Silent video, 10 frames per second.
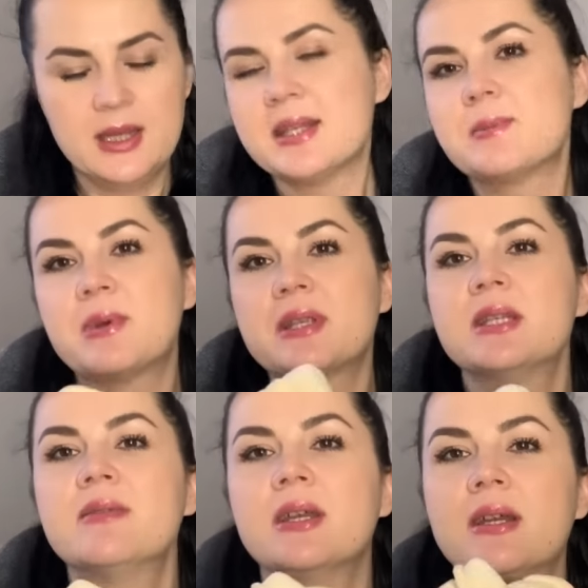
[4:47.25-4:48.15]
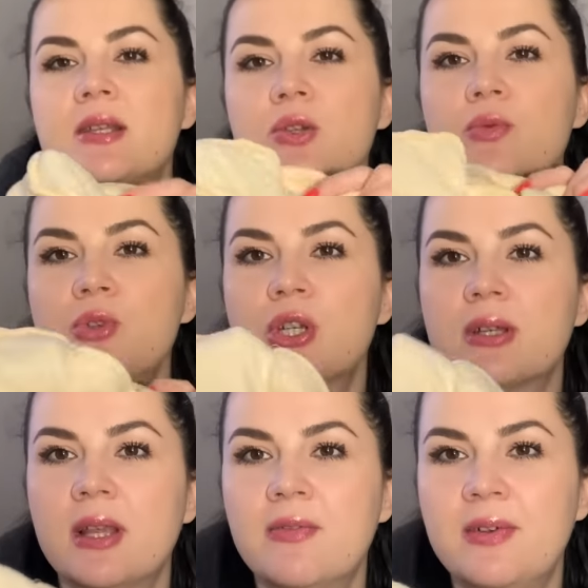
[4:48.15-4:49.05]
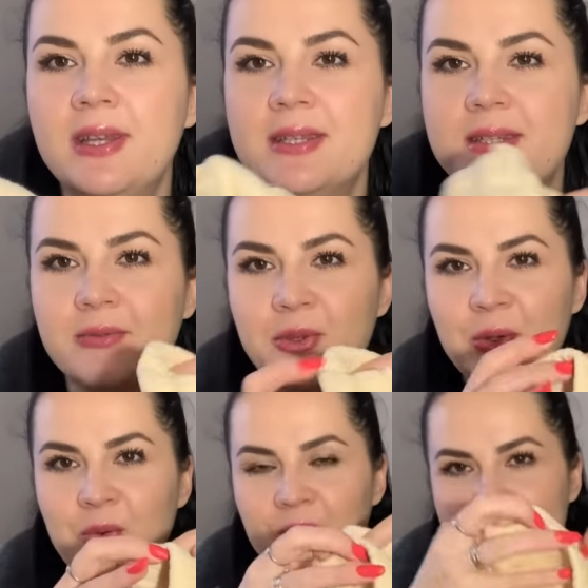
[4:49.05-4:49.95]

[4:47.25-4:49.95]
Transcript: Спортивный костюмчик на флисе, вот такого